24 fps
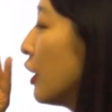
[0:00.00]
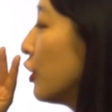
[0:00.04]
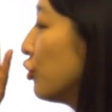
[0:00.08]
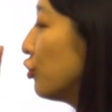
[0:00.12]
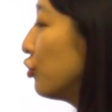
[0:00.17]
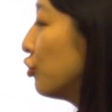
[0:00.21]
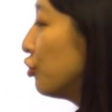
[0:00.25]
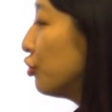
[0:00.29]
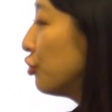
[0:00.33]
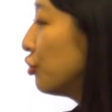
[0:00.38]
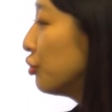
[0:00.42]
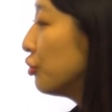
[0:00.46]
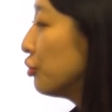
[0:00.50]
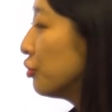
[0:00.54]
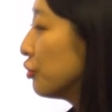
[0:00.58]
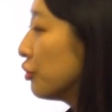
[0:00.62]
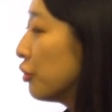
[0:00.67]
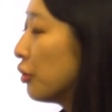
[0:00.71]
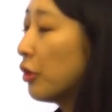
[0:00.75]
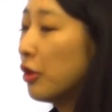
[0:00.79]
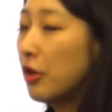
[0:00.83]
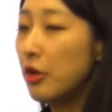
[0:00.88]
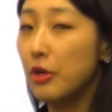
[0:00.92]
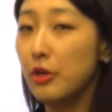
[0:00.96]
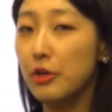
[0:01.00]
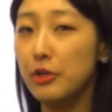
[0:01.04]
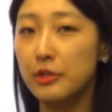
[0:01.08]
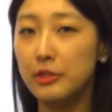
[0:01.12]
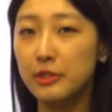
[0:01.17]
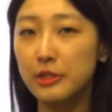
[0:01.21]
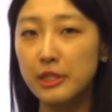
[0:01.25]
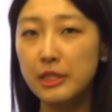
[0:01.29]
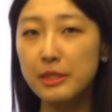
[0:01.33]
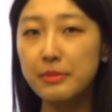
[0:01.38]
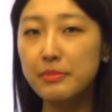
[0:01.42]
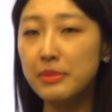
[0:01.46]
두 어,
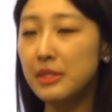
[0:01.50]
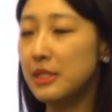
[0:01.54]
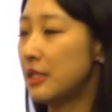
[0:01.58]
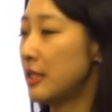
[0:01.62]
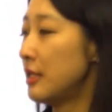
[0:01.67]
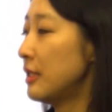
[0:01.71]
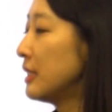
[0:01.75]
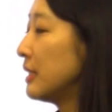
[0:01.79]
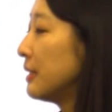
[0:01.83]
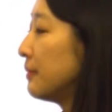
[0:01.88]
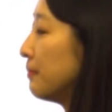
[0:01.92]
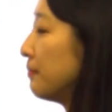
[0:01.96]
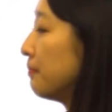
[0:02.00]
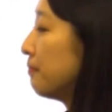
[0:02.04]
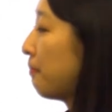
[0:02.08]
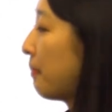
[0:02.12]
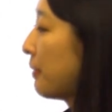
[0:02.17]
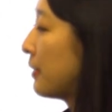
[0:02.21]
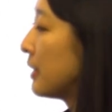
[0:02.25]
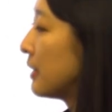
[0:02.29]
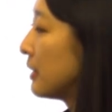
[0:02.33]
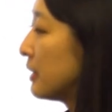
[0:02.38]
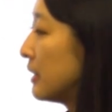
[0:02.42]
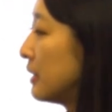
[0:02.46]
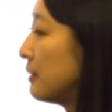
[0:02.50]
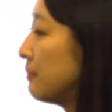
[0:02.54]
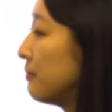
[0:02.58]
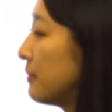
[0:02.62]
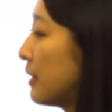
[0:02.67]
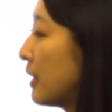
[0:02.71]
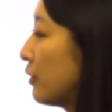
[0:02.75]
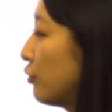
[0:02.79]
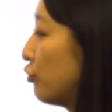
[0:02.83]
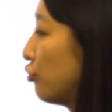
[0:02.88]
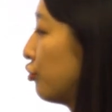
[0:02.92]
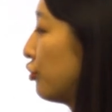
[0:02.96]
침실, 침,
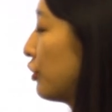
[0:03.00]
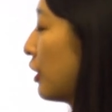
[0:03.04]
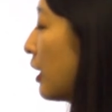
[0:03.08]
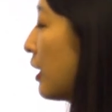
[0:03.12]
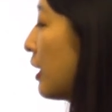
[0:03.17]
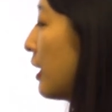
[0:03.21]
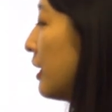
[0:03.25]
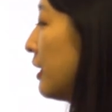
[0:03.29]
침대 두 개가